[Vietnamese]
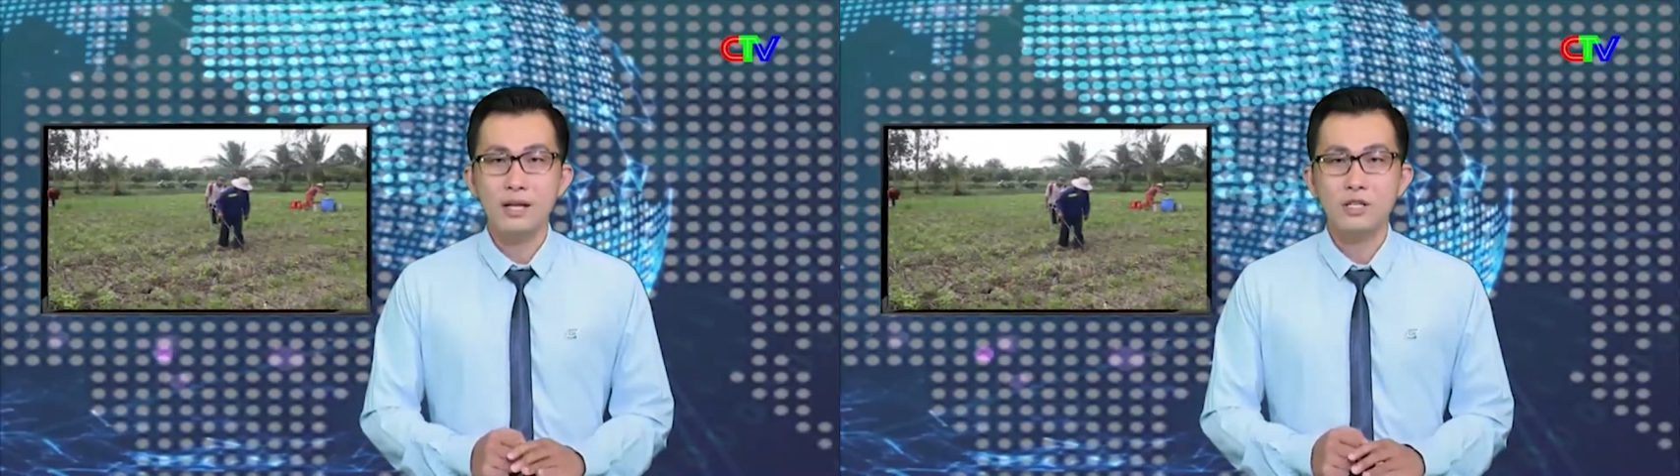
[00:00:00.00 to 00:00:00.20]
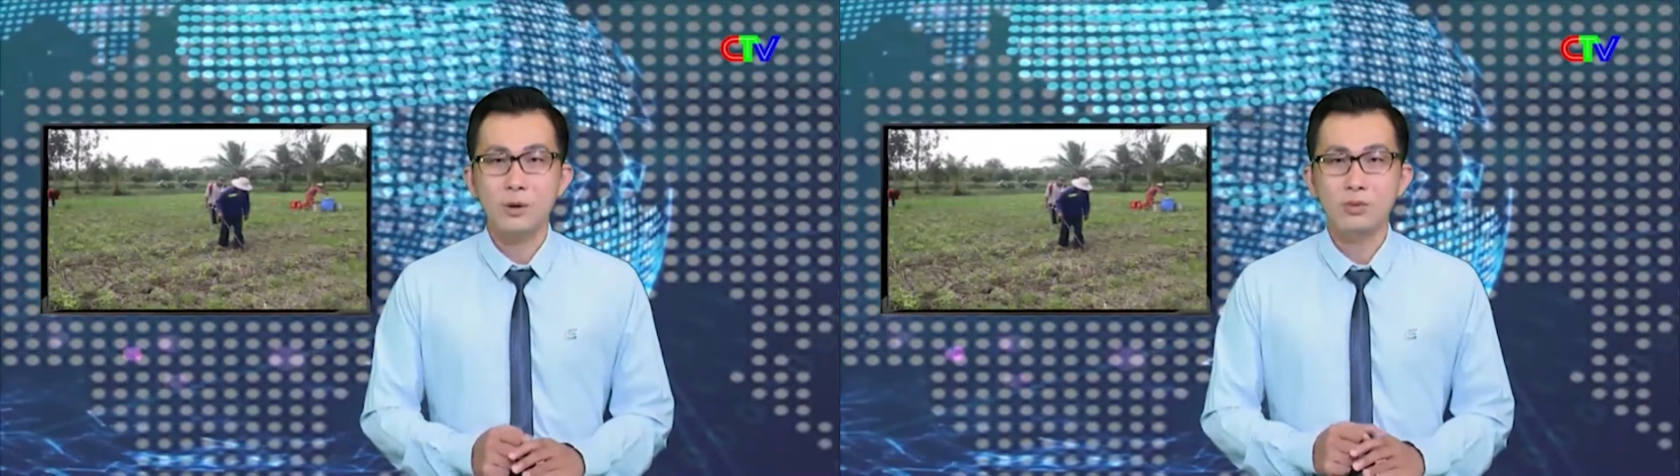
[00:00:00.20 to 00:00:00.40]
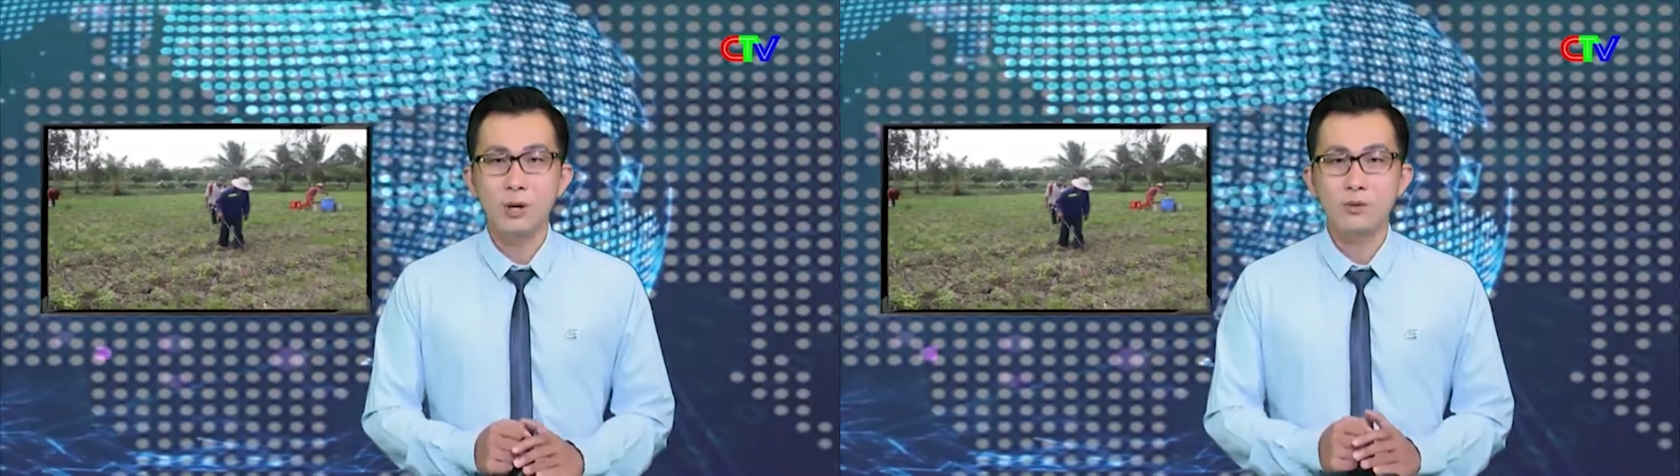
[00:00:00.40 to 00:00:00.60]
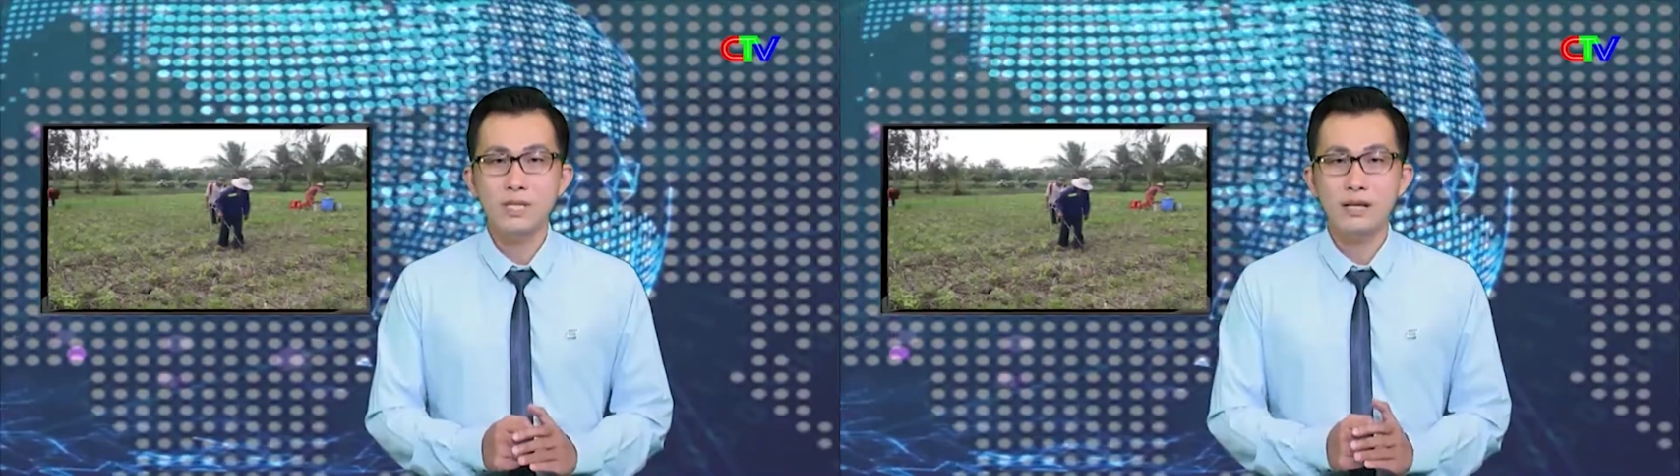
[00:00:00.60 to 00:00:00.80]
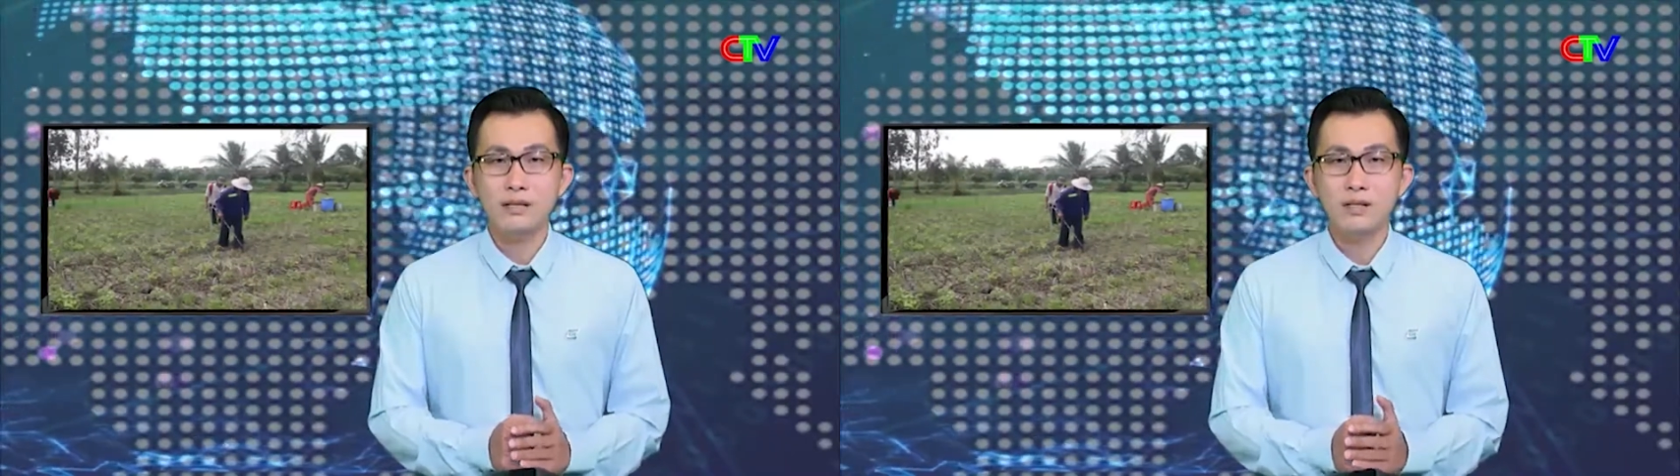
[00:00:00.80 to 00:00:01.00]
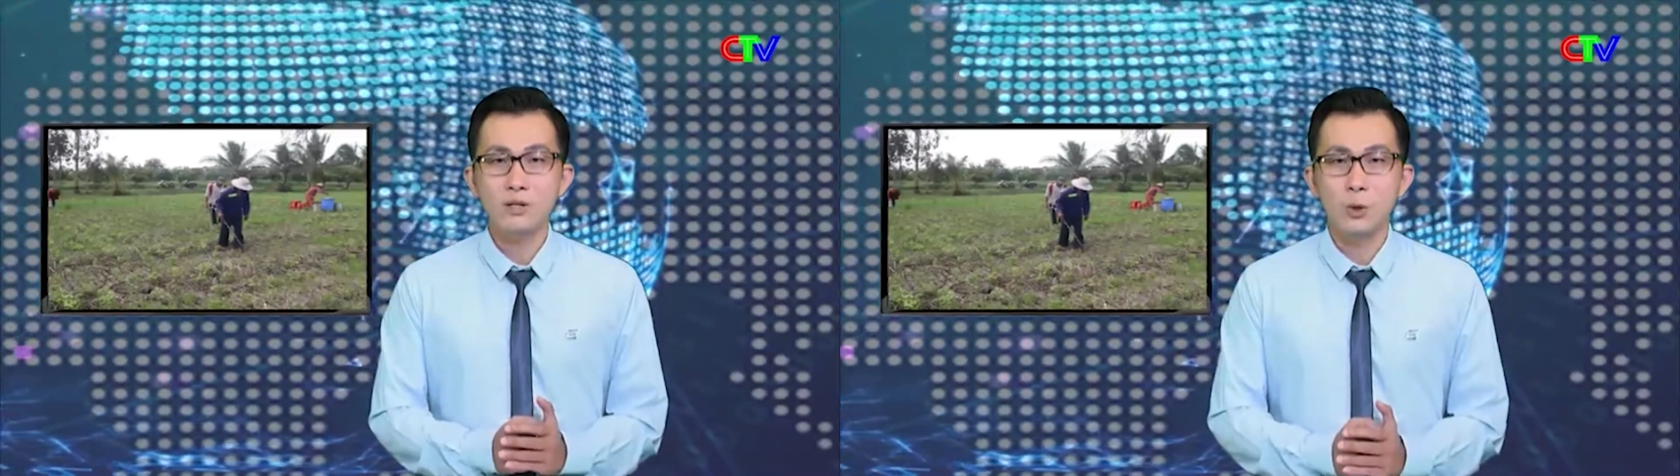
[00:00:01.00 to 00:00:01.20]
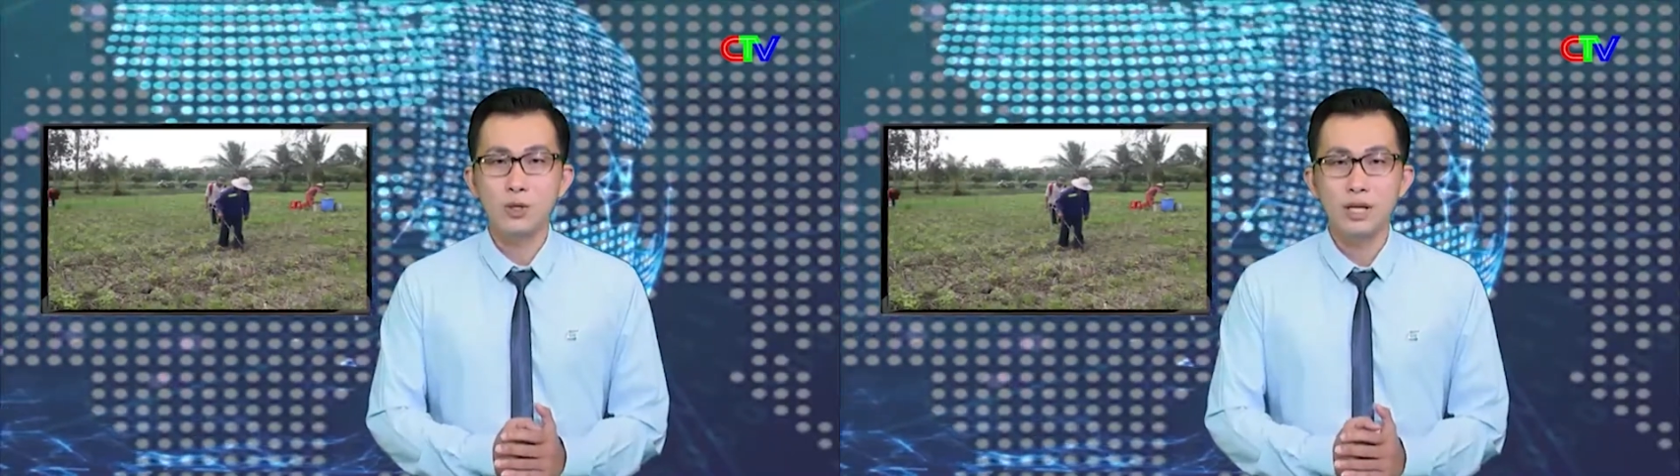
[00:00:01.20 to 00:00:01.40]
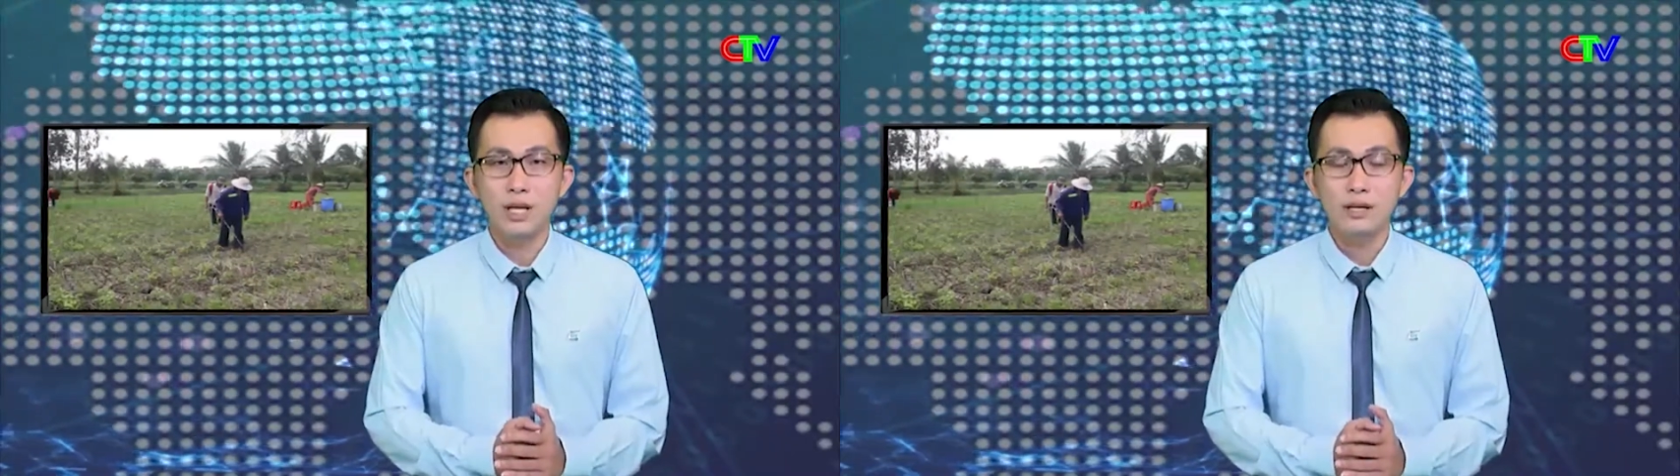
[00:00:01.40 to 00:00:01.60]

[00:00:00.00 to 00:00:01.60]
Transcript: trồng đậu xanh dưới ruộng,